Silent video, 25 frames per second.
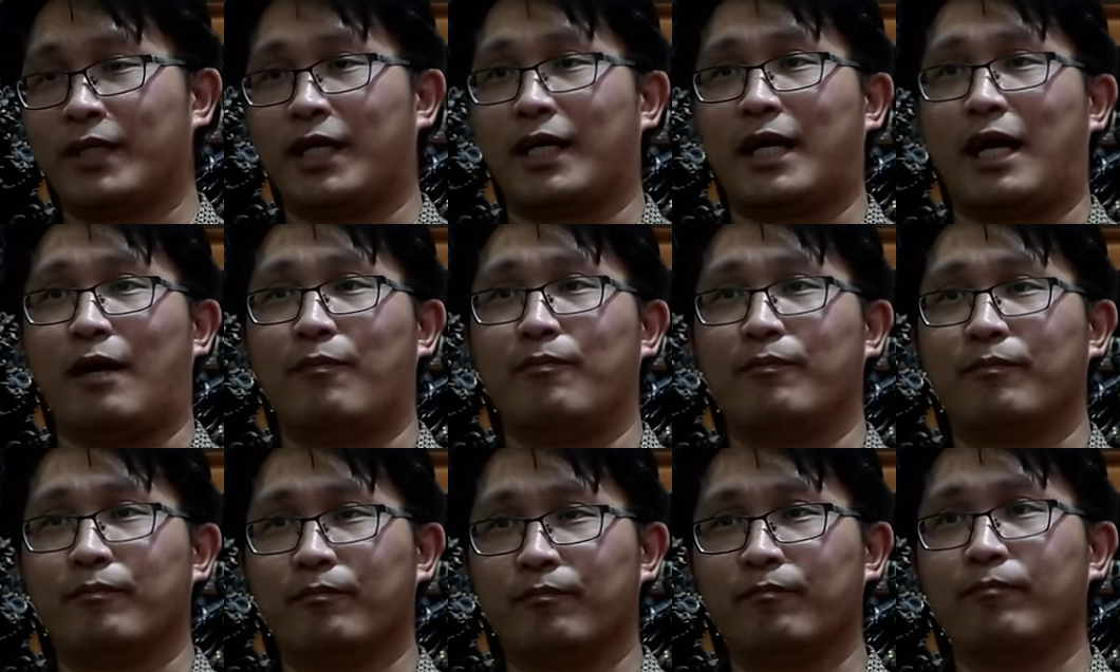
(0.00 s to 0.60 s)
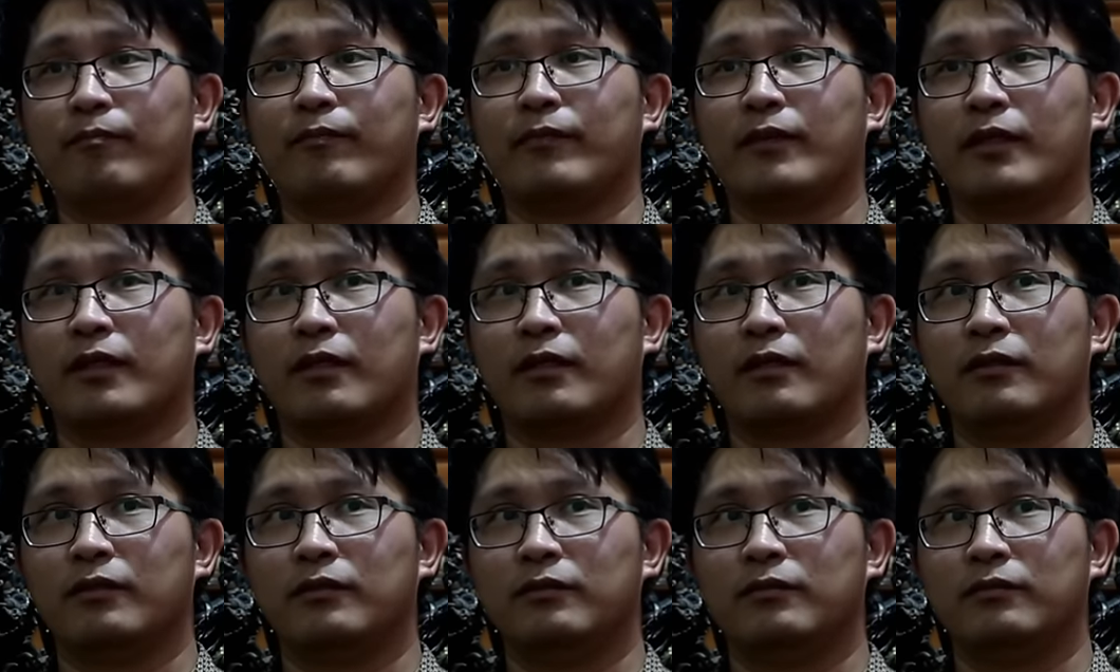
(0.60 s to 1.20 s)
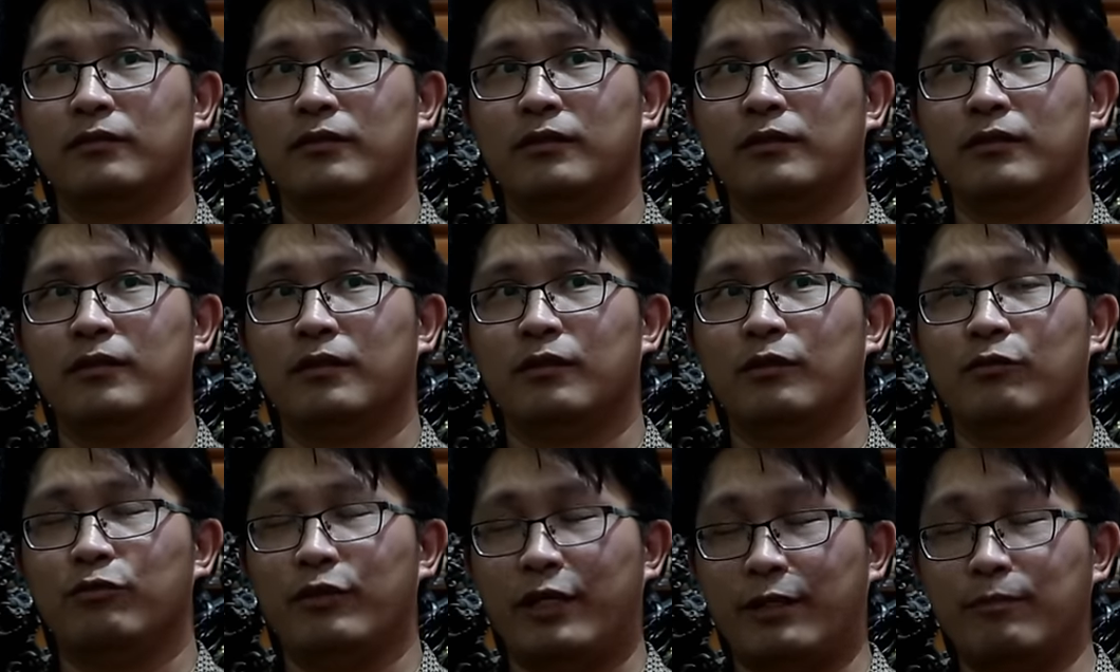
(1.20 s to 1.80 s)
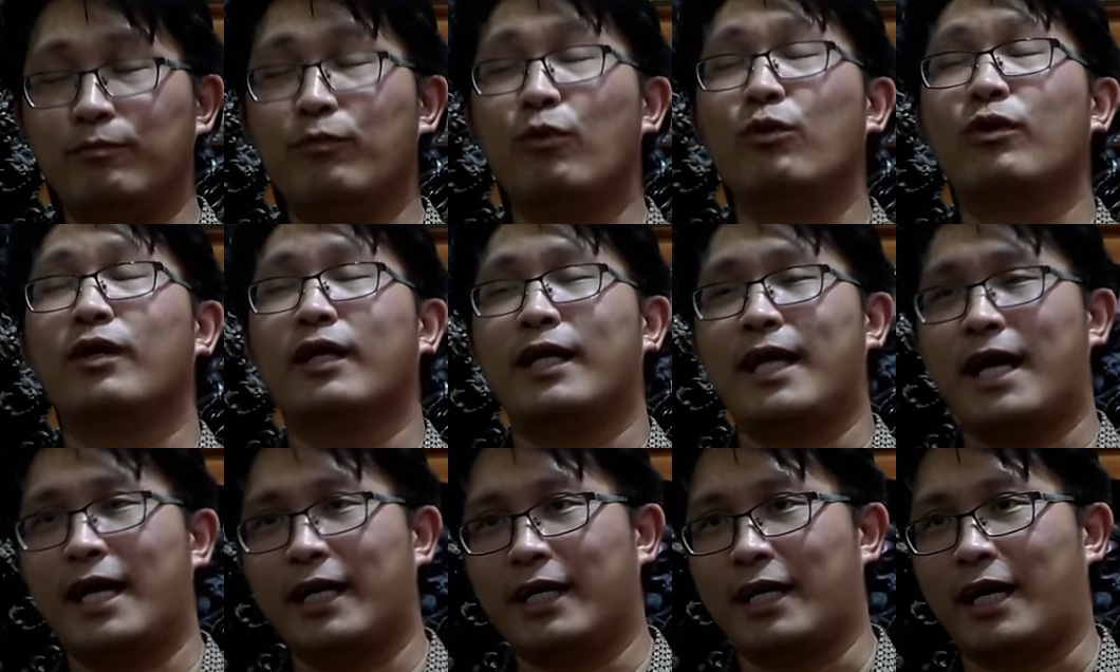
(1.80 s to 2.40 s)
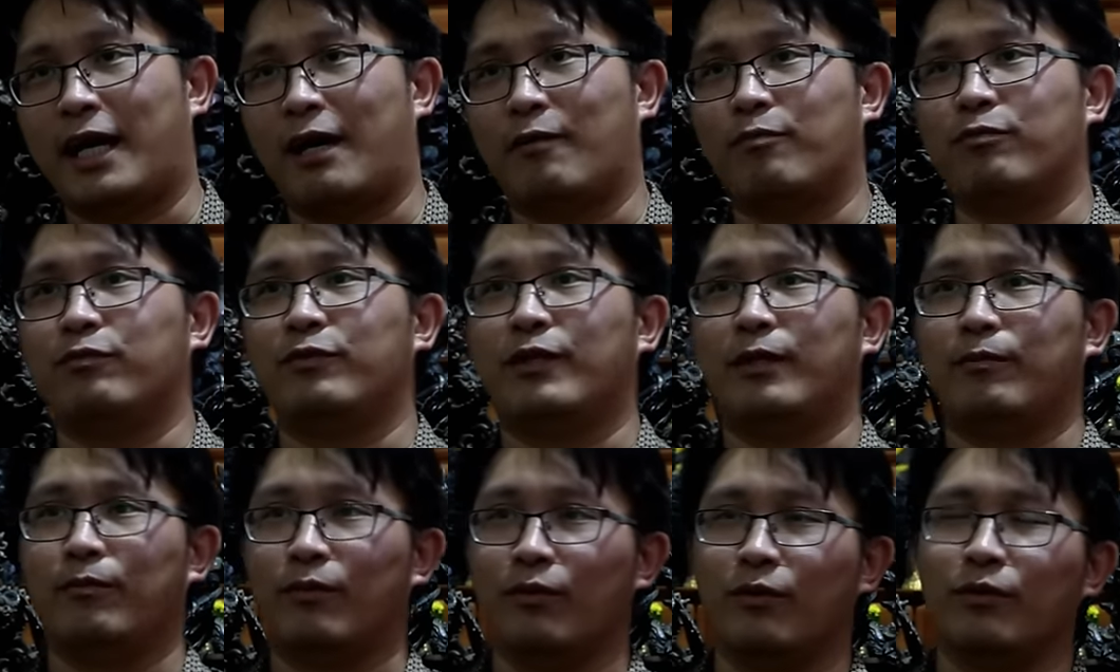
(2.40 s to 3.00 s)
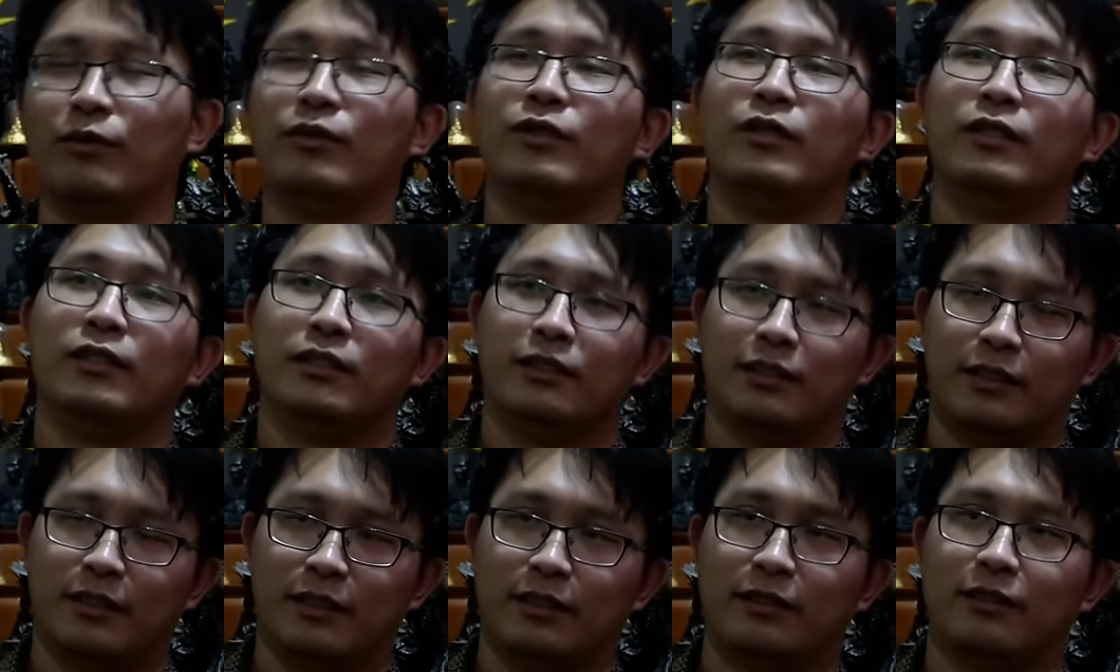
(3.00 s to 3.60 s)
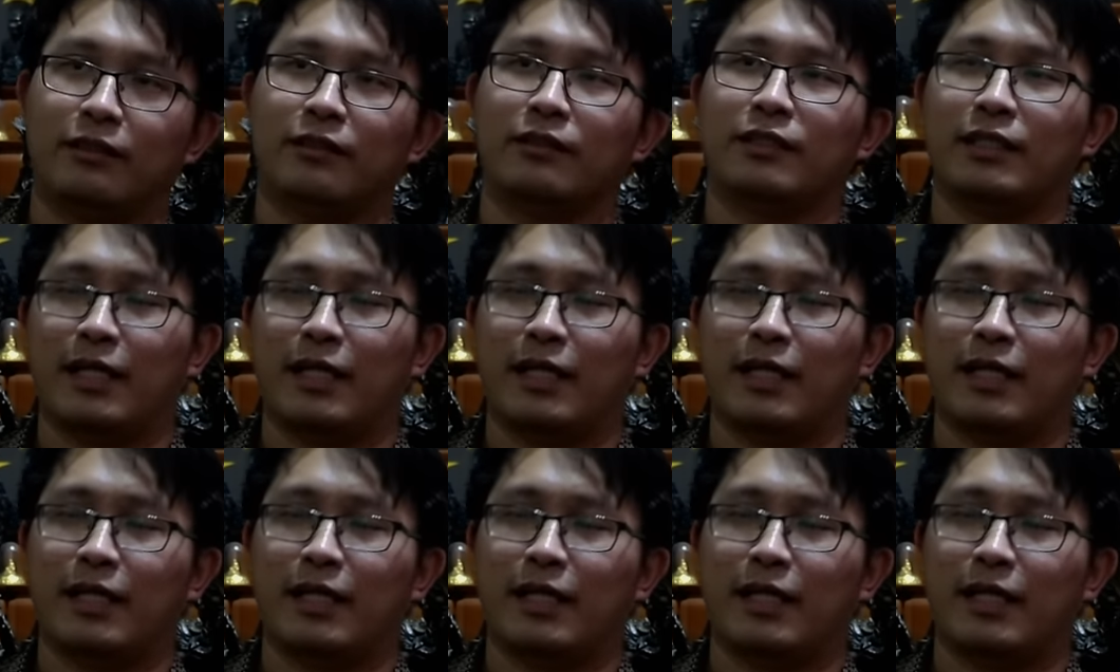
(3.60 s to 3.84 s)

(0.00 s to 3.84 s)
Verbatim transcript: ช่องทางไหนบ้างครับครู Facebook ก็ได้ครับ Facebook Page